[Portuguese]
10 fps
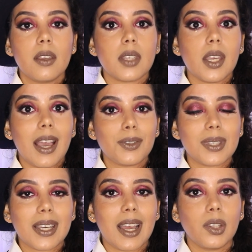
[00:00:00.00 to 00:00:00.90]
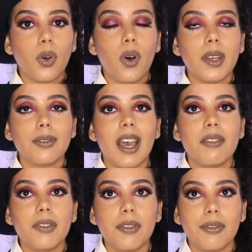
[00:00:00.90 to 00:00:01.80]
Você encaixa o secador e vai
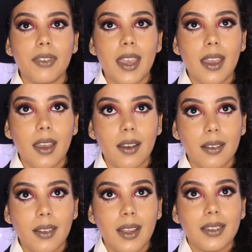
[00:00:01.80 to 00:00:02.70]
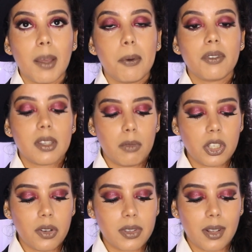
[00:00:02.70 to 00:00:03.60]
viver Dá para você
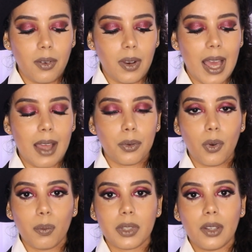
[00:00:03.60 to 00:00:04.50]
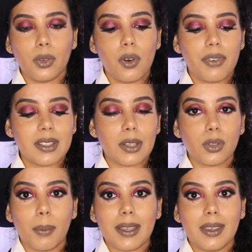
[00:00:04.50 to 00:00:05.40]
mexer no celular, no computador, fazer
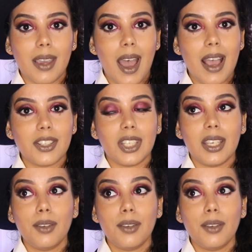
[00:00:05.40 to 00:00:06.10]
sua maquiagem,